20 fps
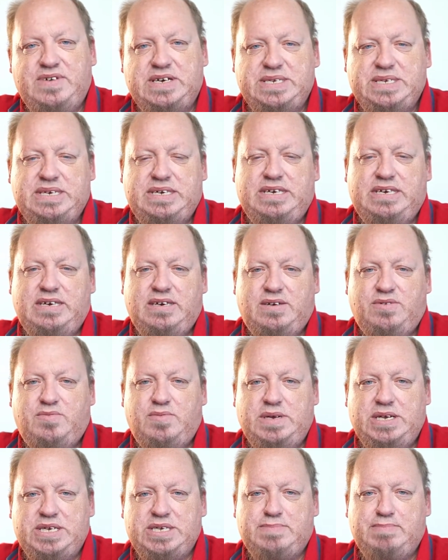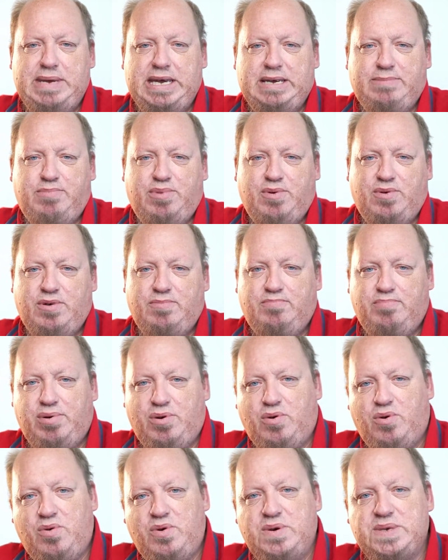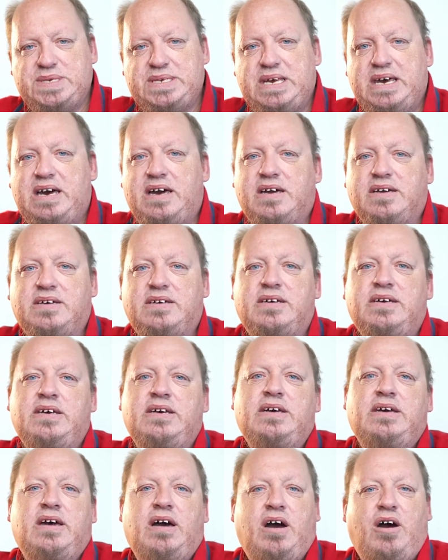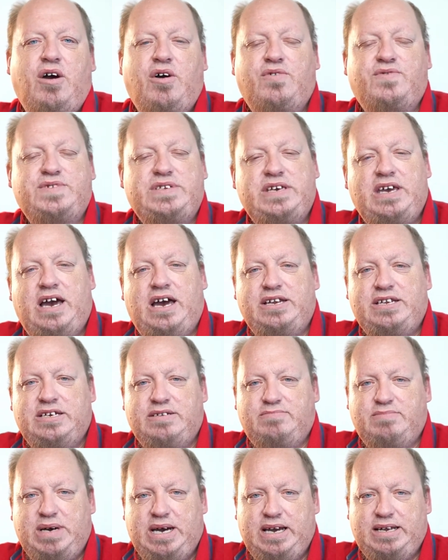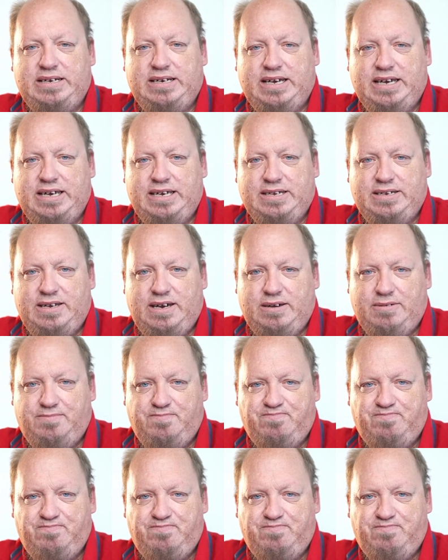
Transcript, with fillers: was ich hier über das MacBook Pro sage, auf die anderen beiden Rechner.